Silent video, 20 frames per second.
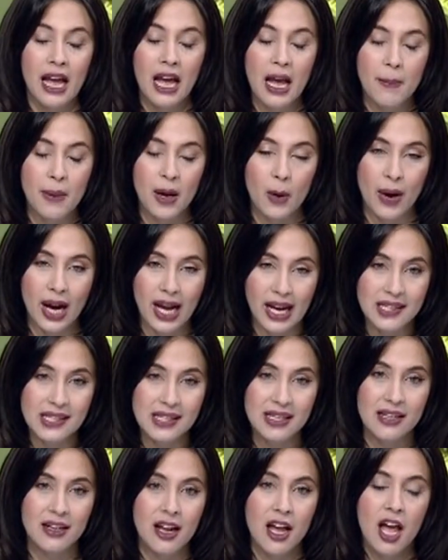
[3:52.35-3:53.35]
خاب
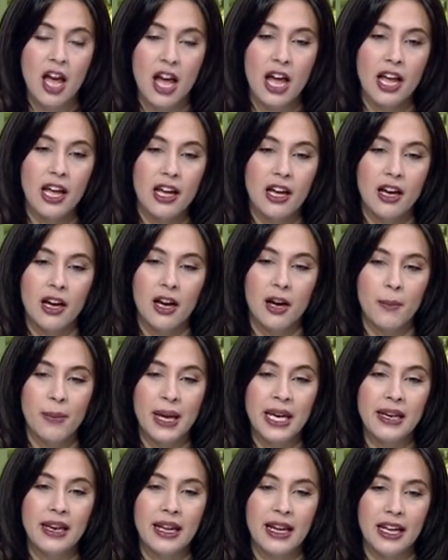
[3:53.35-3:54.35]
وخسر
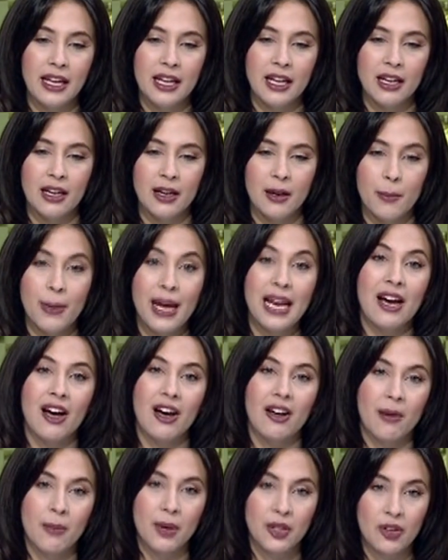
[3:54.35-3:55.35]
آه، من
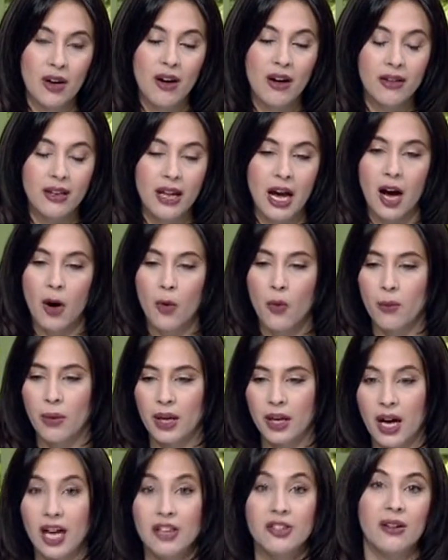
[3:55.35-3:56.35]
بلغ رمضان
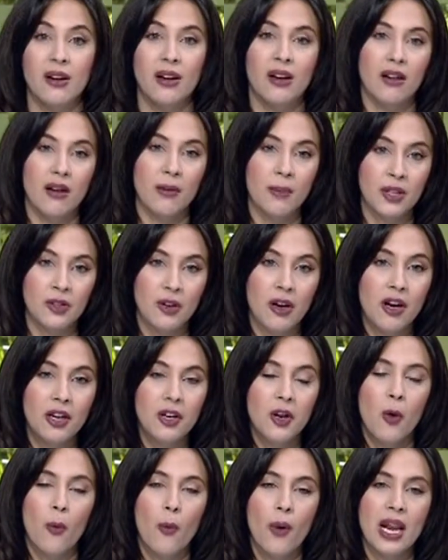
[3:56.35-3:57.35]
أو من أدرك
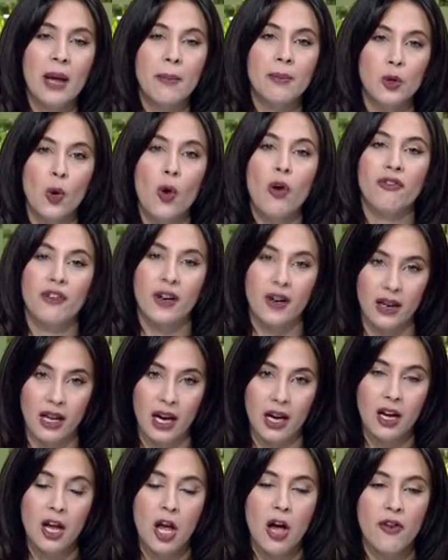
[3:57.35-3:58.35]
رمضان ولم
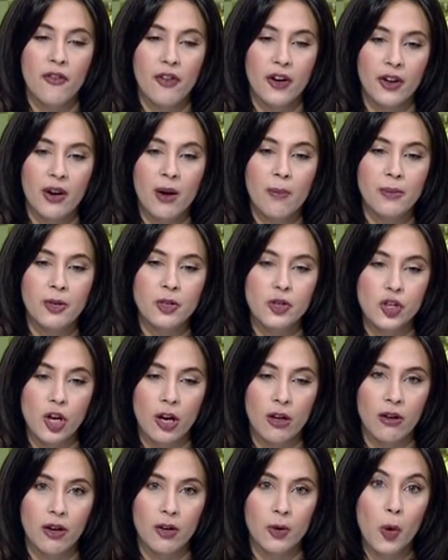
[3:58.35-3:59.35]
يغفر له فيا رب إن
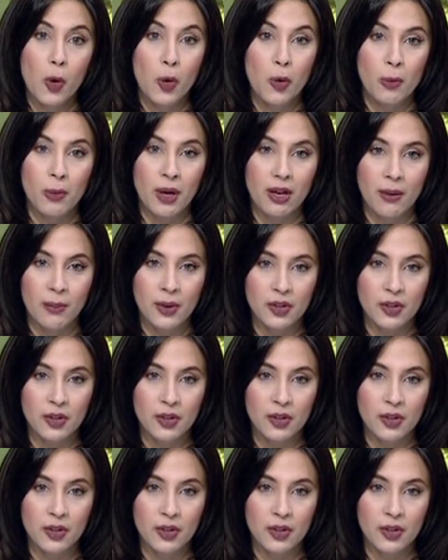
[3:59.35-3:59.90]
شاء الله نخرج من